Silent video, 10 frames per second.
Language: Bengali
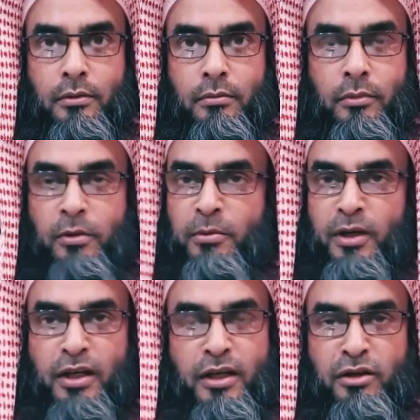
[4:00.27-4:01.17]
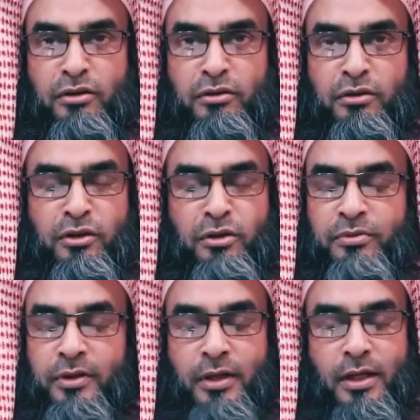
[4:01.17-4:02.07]
বলবে না কেন অন্য
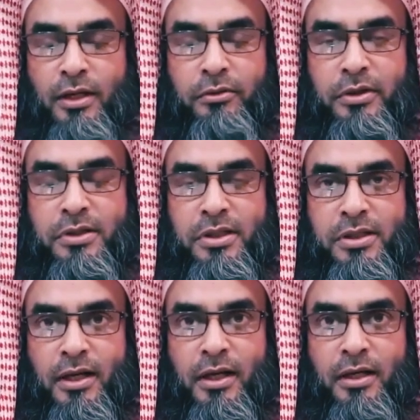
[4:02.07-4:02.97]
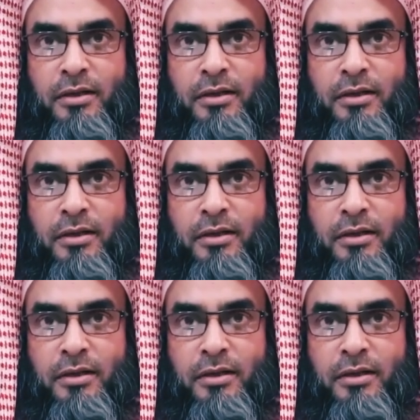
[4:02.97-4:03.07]
ফিরকারা রয়েছে যারা